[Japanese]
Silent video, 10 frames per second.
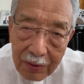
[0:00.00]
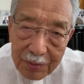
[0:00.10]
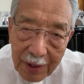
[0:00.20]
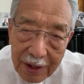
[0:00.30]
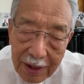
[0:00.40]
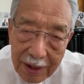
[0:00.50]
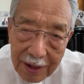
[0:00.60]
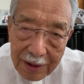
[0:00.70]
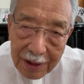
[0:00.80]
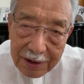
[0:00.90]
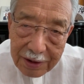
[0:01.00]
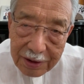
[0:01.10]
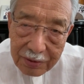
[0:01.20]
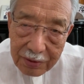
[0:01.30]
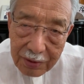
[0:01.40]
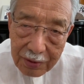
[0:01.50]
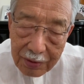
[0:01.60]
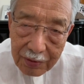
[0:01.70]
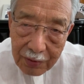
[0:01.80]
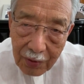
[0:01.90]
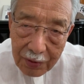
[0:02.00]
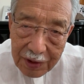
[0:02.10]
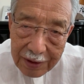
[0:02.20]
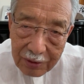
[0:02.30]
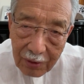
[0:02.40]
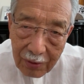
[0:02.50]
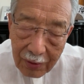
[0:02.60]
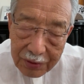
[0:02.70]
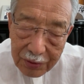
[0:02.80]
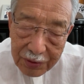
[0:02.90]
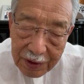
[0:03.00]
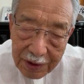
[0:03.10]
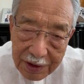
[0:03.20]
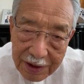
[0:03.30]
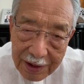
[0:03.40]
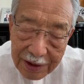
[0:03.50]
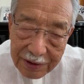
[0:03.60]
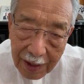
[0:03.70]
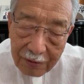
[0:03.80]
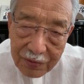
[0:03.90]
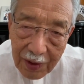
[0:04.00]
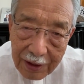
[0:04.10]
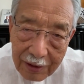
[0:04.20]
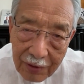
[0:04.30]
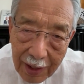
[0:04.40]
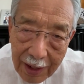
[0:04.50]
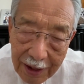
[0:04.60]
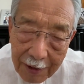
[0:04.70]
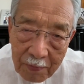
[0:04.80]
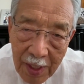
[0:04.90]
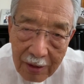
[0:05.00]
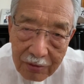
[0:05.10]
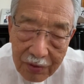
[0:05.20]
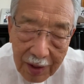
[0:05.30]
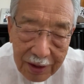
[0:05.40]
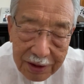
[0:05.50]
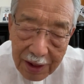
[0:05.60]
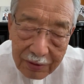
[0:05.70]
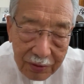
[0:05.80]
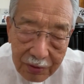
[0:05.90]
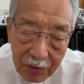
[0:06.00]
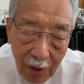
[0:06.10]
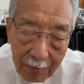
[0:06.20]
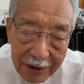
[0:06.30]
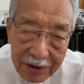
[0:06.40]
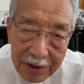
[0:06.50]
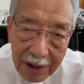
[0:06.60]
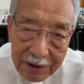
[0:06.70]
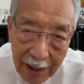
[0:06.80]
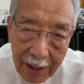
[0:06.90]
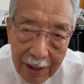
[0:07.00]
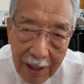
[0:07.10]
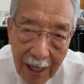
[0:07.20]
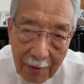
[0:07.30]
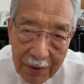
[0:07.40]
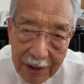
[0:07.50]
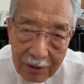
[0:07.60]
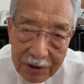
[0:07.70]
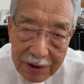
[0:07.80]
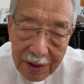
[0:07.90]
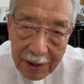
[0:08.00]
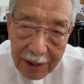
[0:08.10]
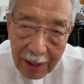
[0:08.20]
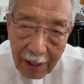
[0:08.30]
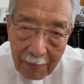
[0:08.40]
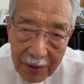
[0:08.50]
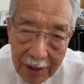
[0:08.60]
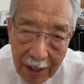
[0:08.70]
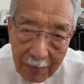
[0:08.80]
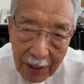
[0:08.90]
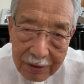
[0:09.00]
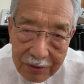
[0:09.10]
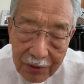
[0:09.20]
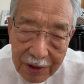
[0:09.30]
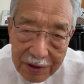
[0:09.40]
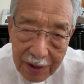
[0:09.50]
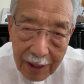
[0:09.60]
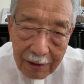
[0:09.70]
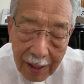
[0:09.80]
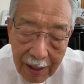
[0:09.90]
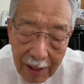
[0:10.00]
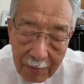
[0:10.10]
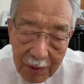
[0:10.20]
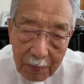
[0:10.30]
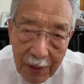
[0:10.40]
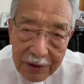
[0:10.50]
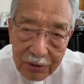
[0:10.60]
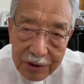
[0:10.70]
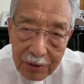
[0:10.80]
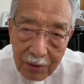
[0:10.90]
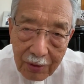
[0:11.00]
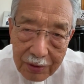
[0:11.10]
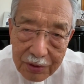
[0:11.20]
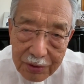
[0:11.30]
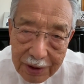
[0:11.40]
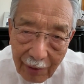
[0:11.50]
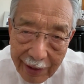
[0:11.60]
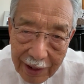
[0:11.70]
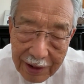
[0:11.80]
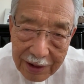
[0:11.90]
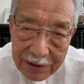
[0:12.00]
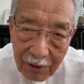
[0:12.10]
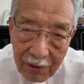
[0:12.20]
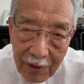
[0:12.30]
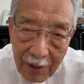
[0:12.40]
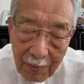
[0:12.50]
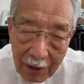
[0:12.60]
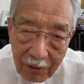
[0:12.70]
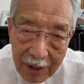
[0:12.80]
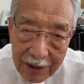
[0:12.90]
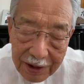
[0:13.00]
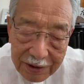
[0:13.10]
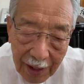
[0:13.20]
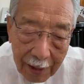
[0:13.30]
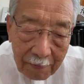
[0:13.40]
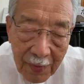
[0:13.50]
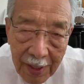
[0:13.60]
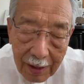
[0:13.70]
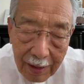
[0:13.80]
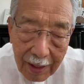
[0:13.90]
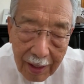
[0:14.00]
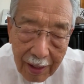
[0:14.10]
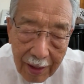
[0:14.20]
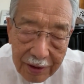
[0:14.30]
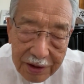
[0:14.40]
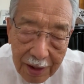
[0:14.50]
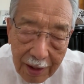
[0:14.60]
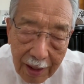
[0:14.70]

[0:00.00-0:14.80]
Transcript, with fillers: つまり、ナチスの残党を中心にしたですね、ウクライナの中に、ウクライナ政府軍とは別にですね、アメリカの CIA、アメリカがバックのですね、民兵組織を作ったわけなんですよ。まあ、これがですね、えー、